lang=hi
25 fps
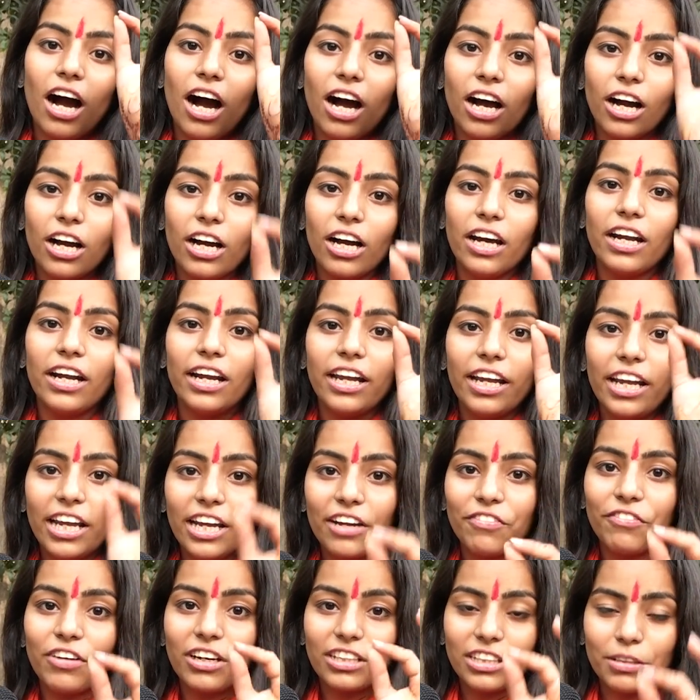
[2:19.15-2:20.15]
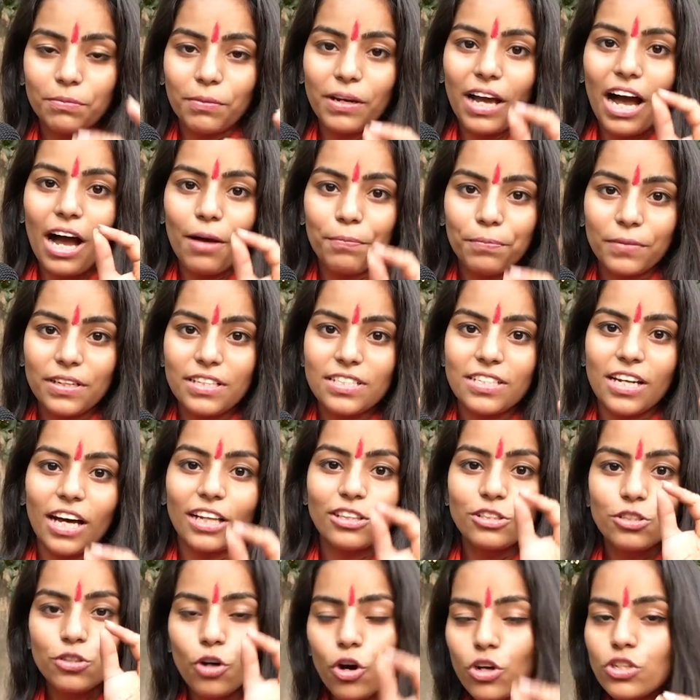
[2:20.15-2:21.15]
अगर एक वक्त पे आपके
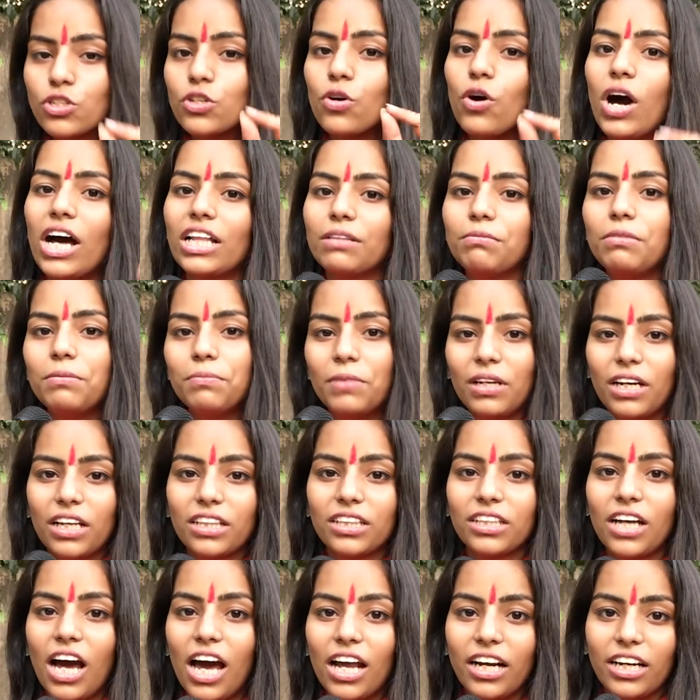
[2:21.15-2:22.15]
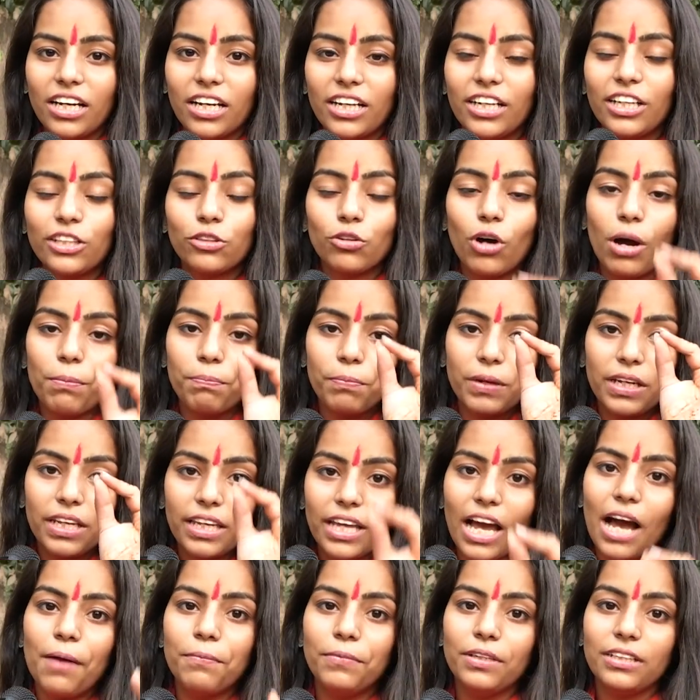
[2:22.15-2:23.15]
साथ सौ सौ आदमी बलात्कार करें तो आप पे
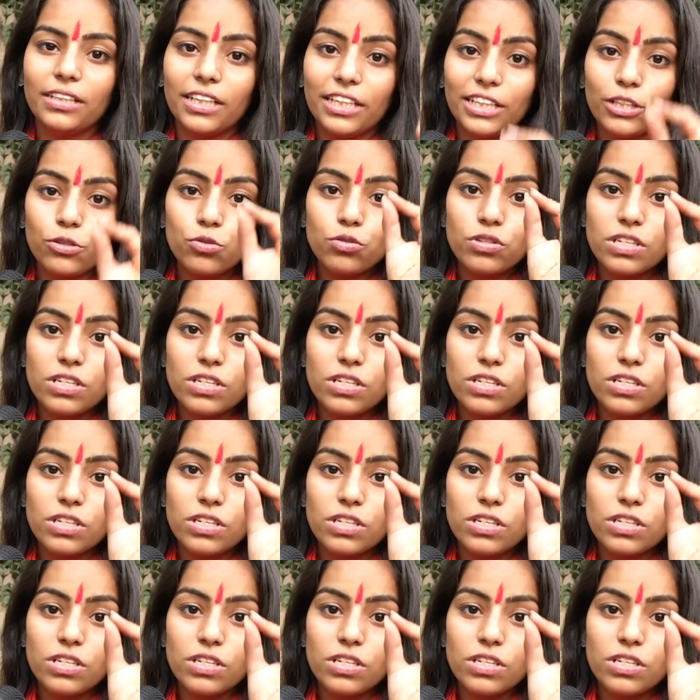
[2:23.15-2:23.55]
क्या बीतेगी